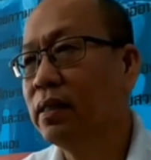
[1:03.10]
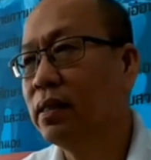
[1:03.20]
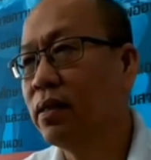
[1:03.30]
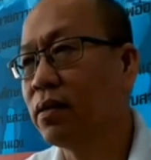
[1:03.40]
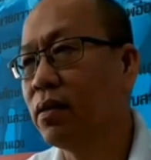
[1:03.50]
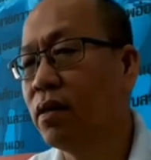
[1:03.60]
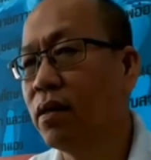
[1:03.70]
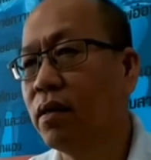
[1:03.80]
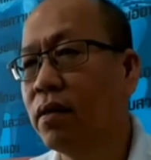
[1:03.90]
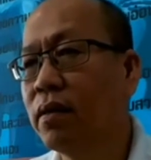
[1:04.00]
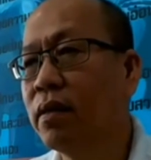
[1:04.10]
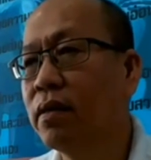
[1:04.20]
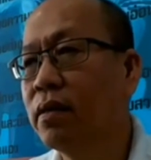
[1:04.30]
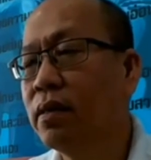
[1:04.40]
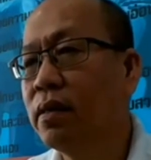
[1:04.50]
แล้วก็
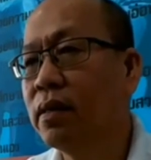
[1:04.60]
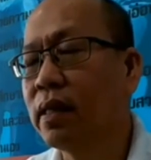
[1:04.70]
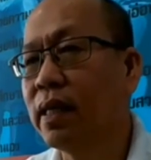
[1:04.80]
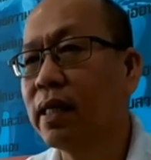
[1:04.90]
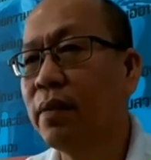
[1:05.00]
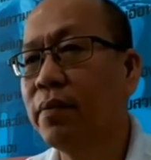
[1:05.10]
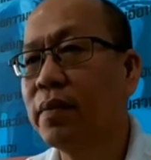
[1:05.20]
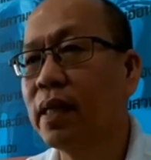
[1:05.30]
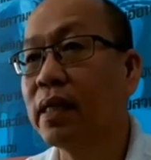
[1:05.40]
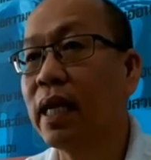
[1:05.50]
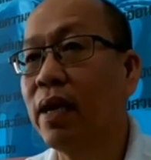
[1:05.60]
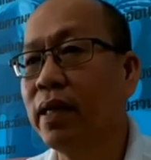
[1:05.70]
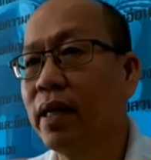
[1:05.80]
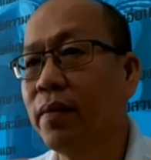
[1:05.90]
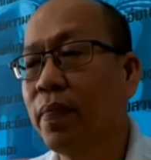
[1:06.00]
การทำดังกล่าวเนี่ย
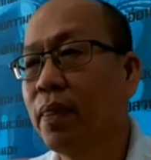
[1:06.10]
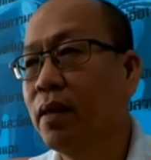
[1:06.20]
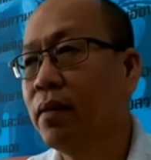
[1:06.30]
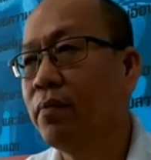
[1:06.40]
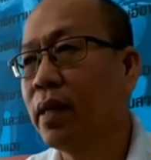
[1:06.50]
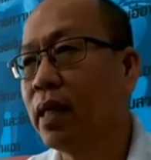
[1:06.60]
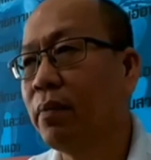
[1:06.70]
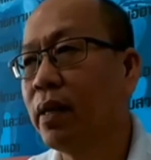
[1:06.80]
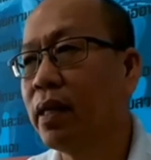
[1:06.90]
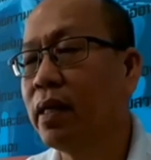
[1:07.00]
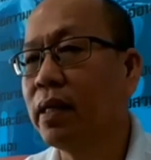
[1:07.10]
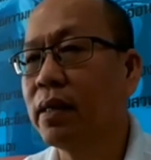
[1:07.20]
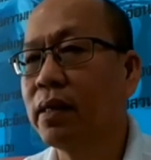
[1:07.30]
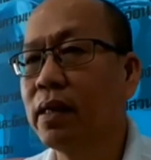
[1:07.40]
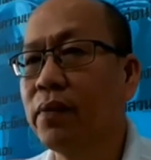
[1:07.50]
มันทำให้
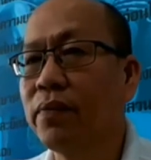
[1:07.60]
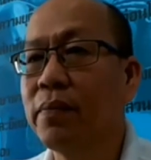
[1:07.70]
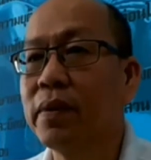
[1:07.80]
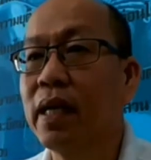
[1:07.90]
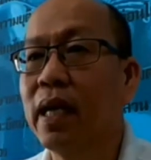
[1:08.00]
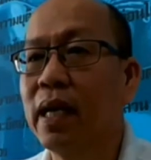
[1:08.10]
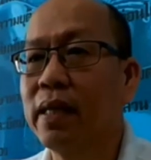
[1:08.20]
เกิดความเสียหาย